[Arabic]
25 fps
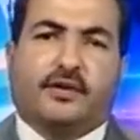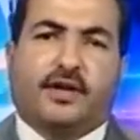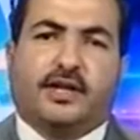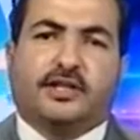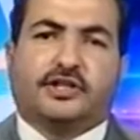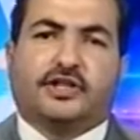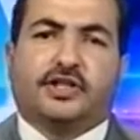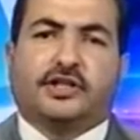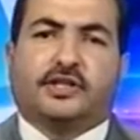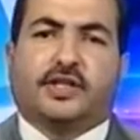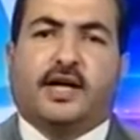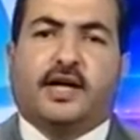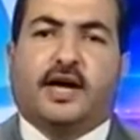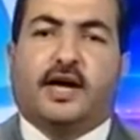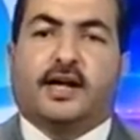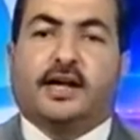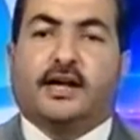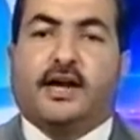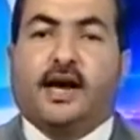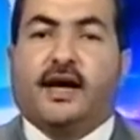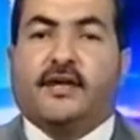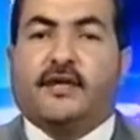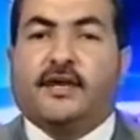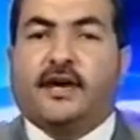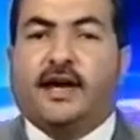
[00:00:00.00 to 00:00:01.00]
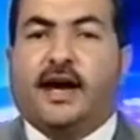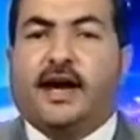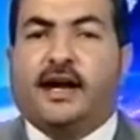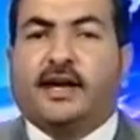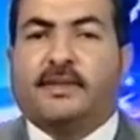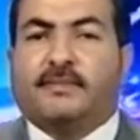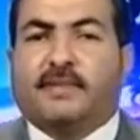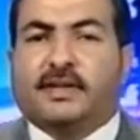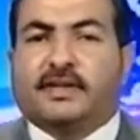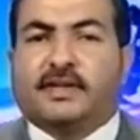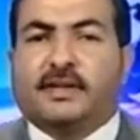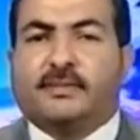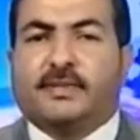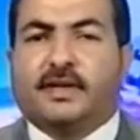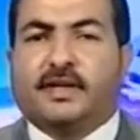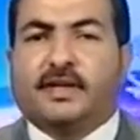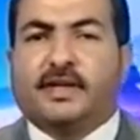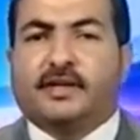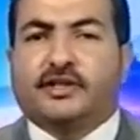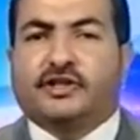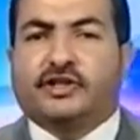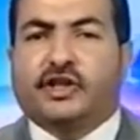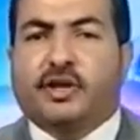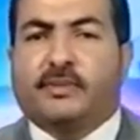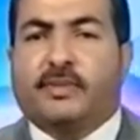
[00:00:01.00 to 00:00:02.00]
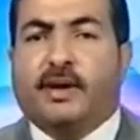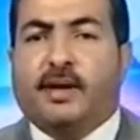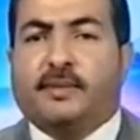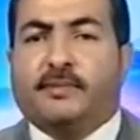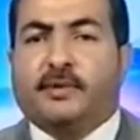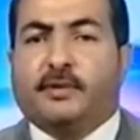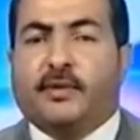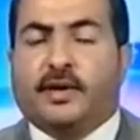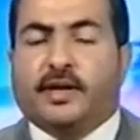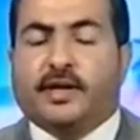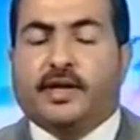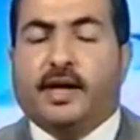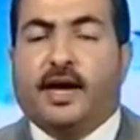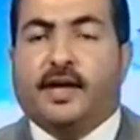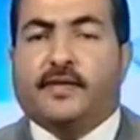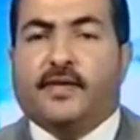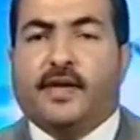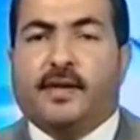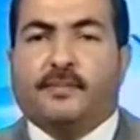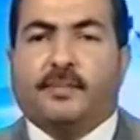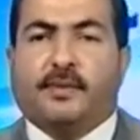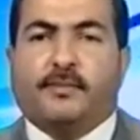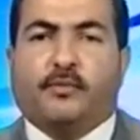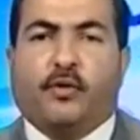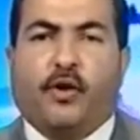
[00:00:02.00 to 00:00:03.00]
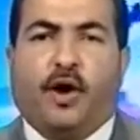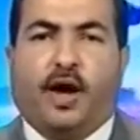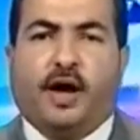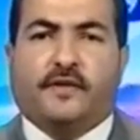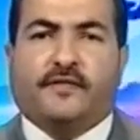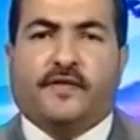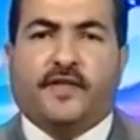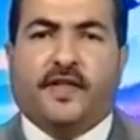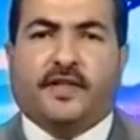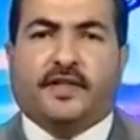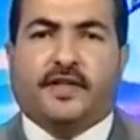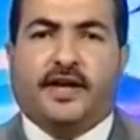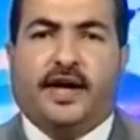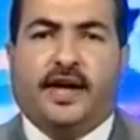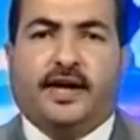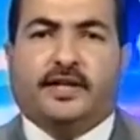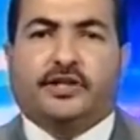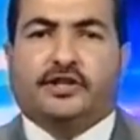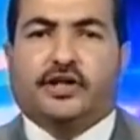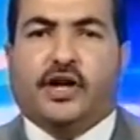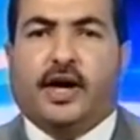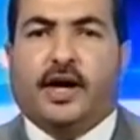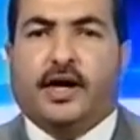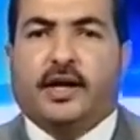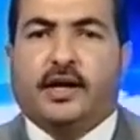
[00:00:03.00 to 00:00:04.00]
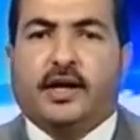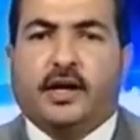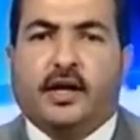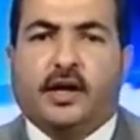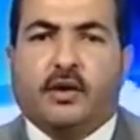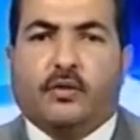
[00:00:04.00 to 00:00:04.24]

الأنشطة الرياضية لمكتب الشباب والرياضة بمحافظة حجة